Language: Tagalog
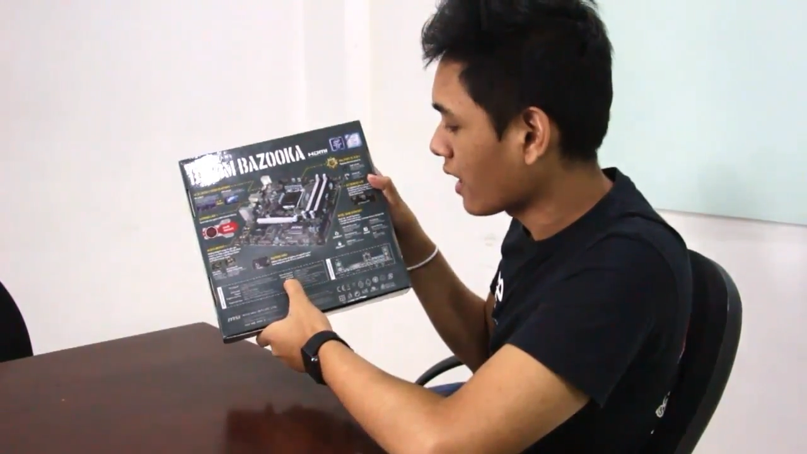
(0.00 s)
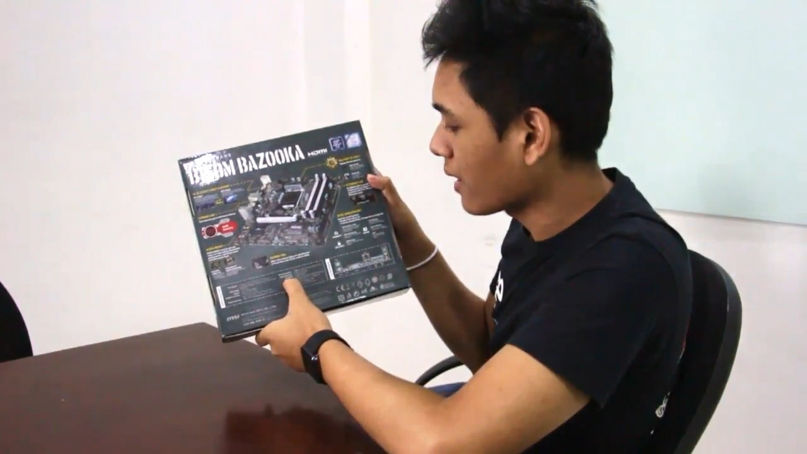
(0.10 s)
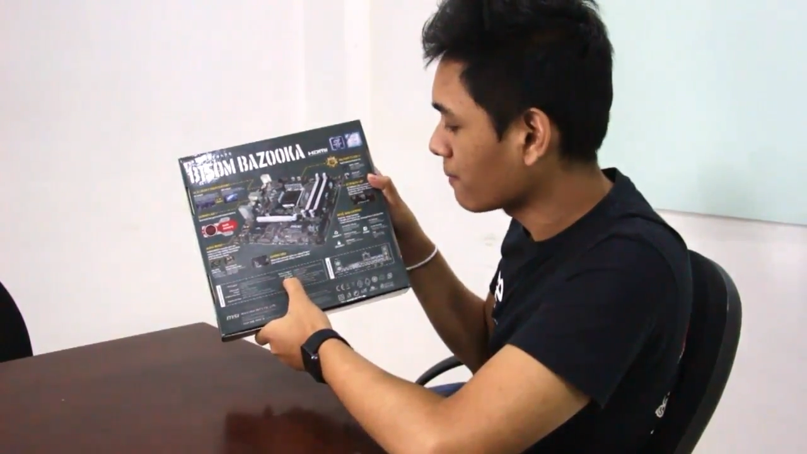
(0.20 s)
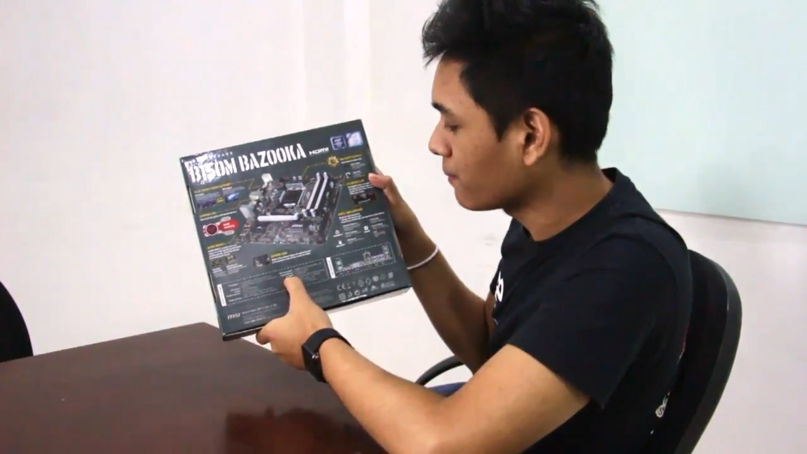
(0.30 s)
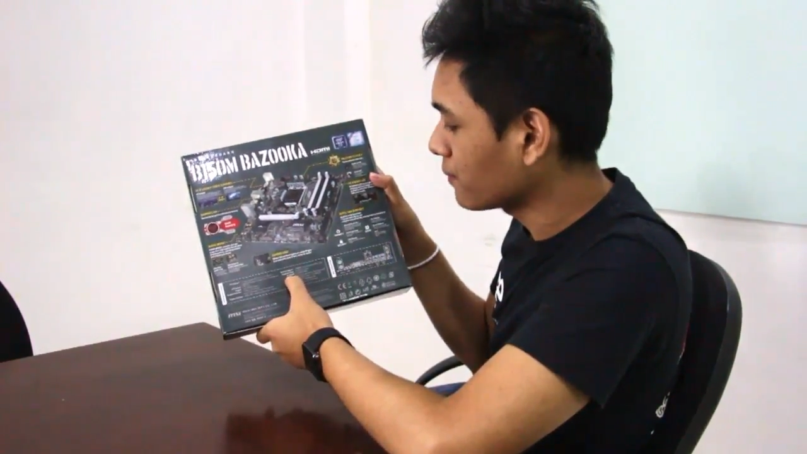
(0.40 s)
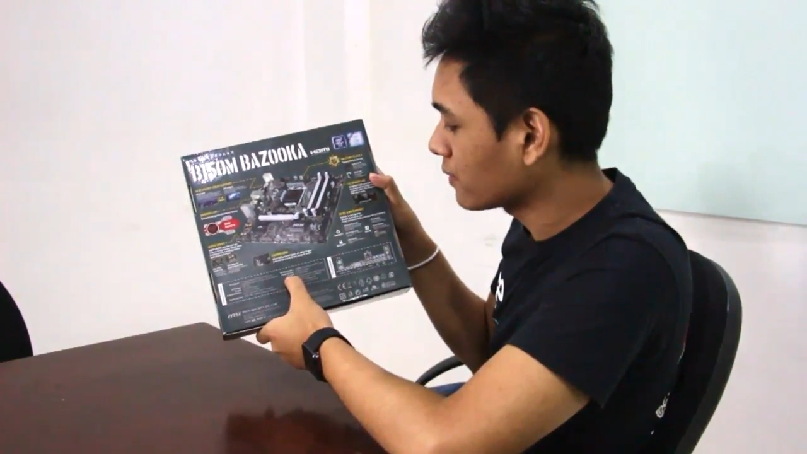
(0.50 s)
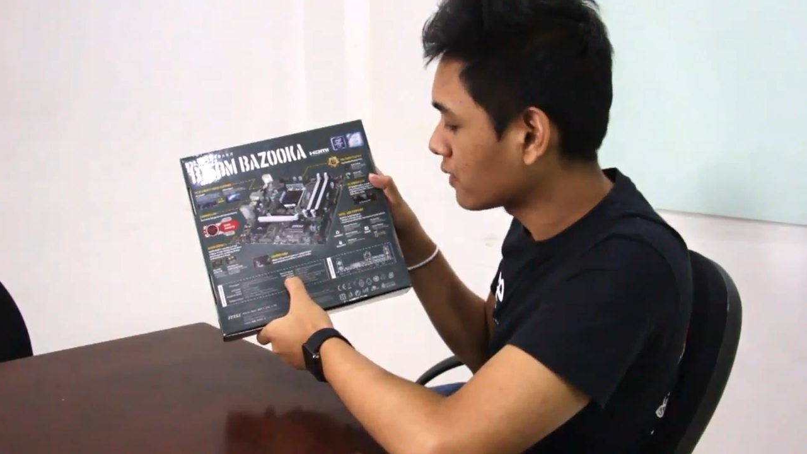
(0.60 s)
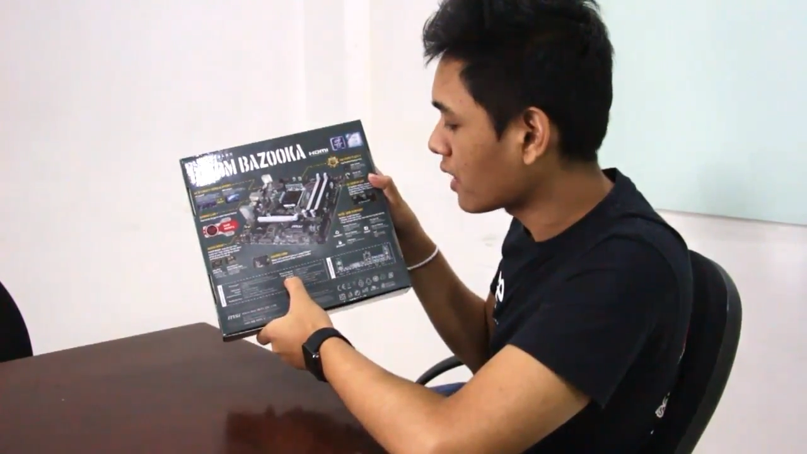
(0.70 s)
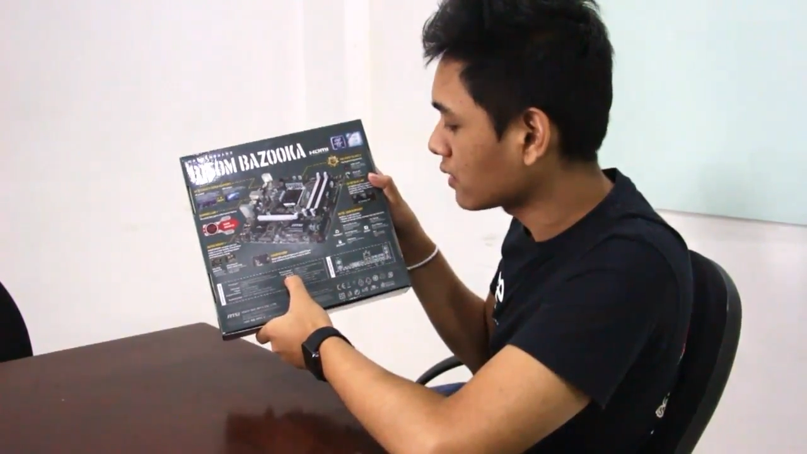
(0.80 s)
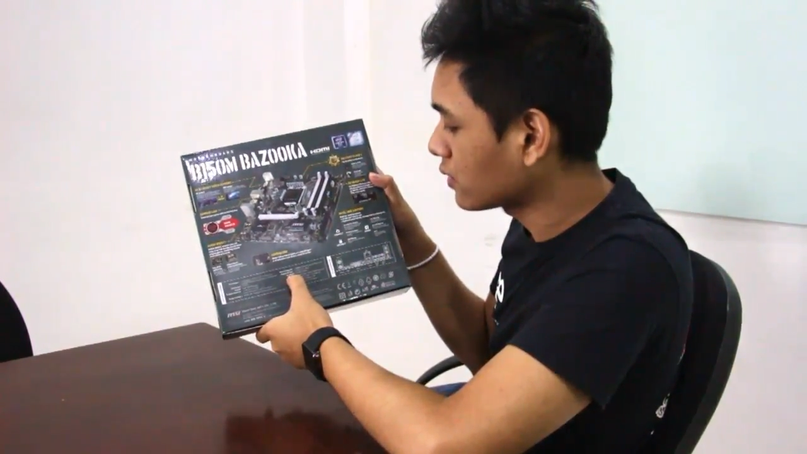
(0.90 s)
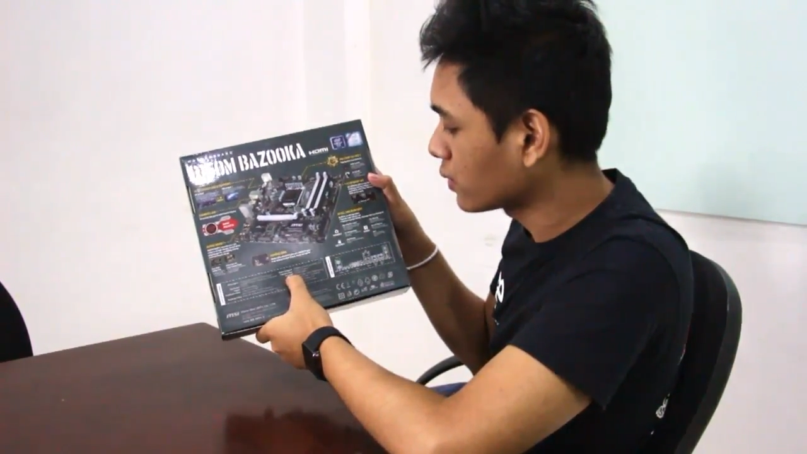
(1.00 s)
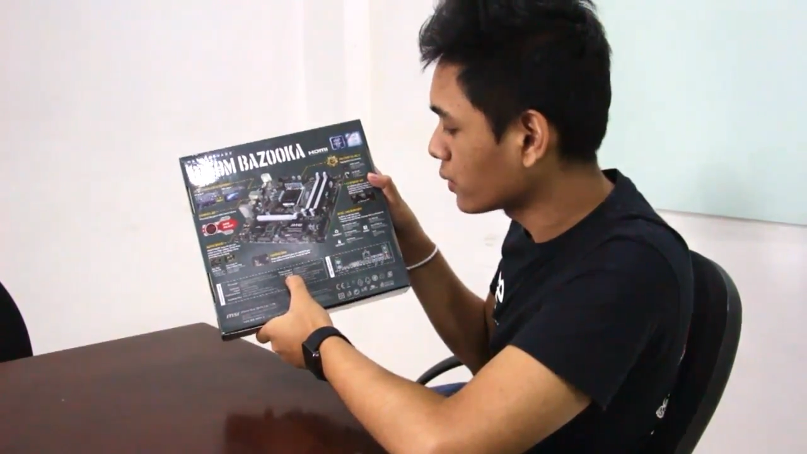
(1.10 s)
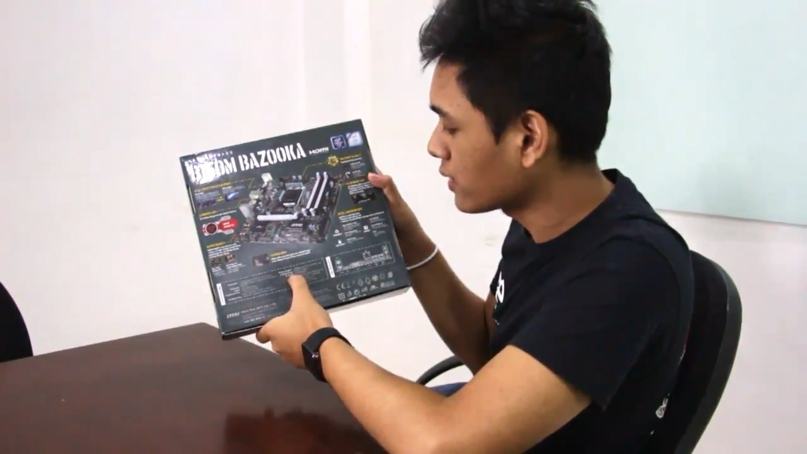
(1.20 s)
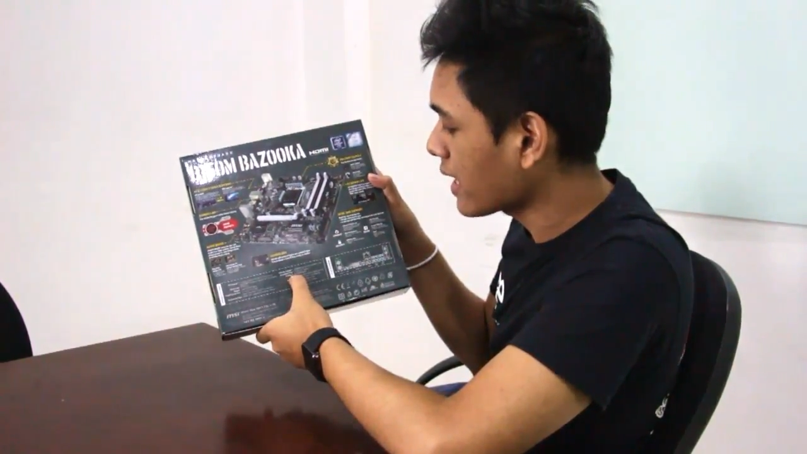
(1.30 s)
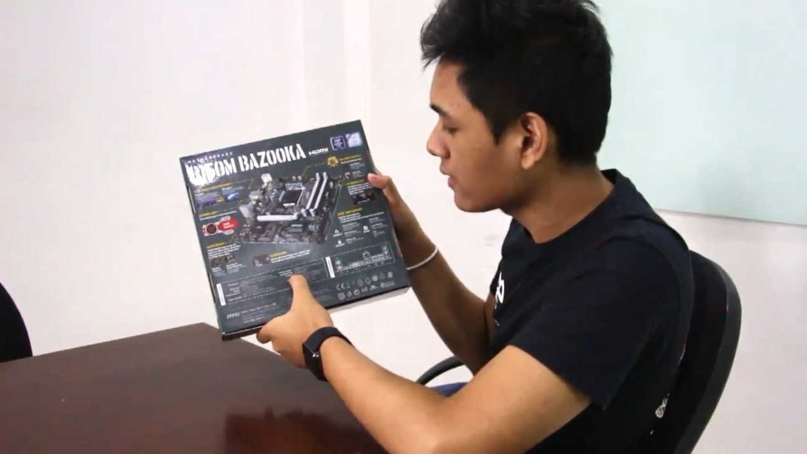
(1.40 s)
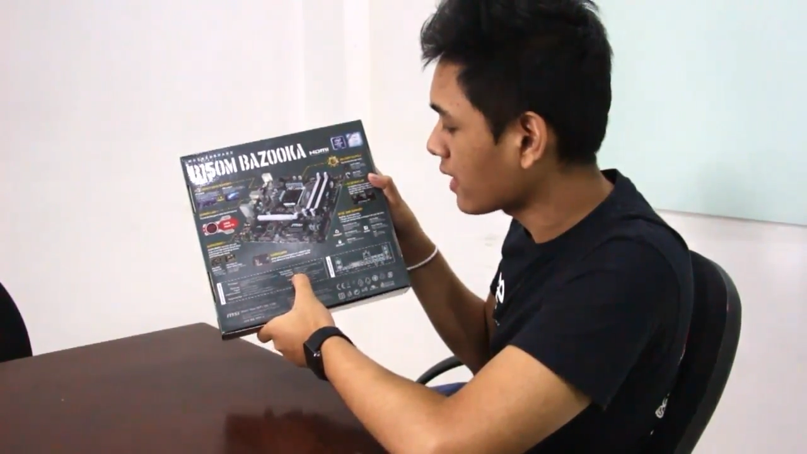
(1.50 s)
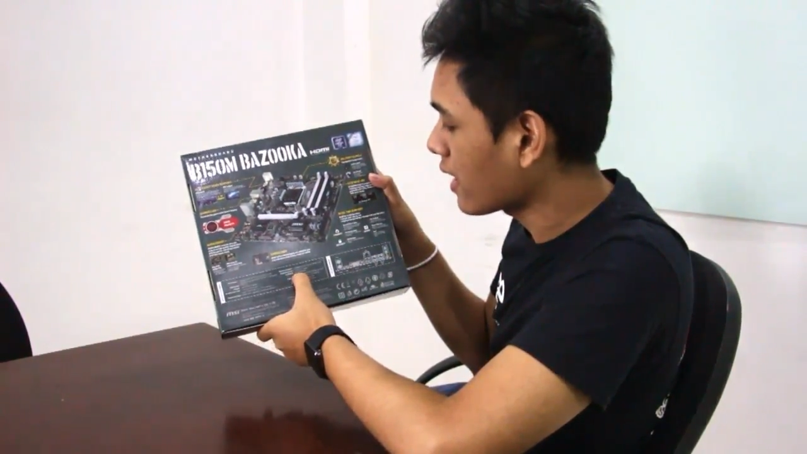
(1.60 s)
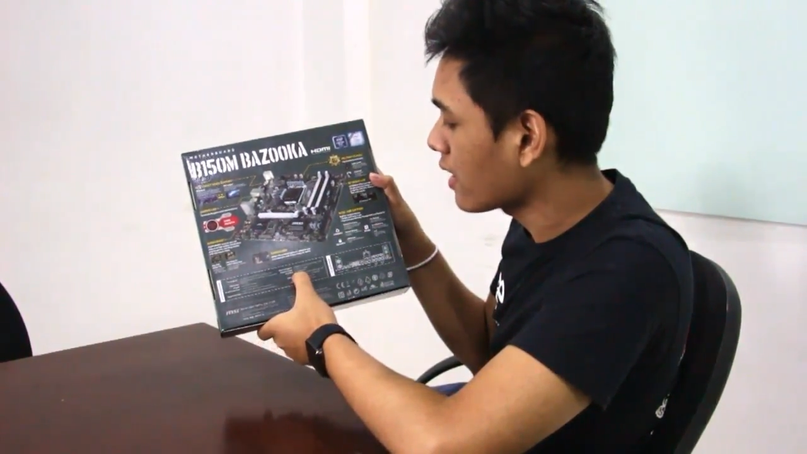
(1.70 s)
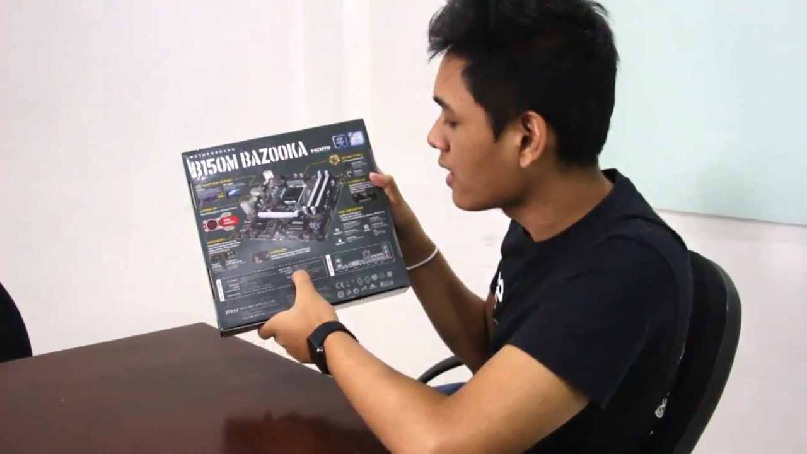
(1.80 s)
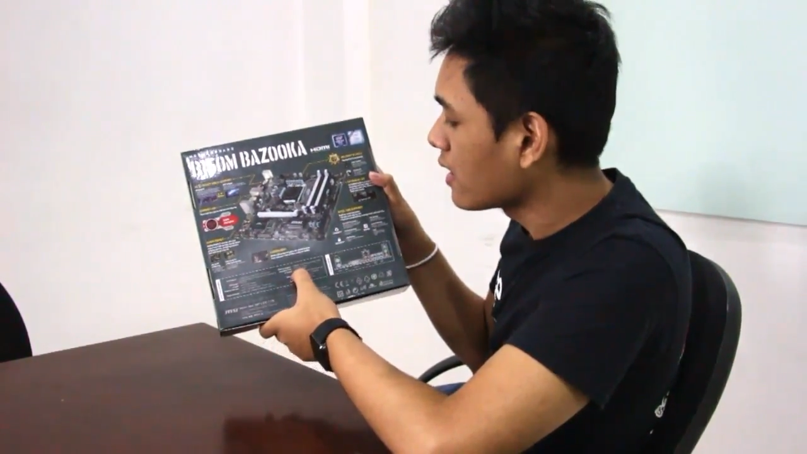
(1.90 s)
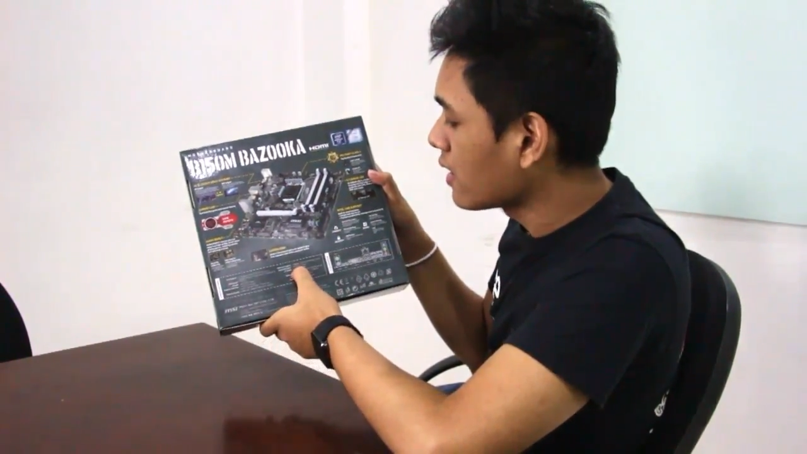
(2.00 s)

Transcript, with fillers: M.2 SATA,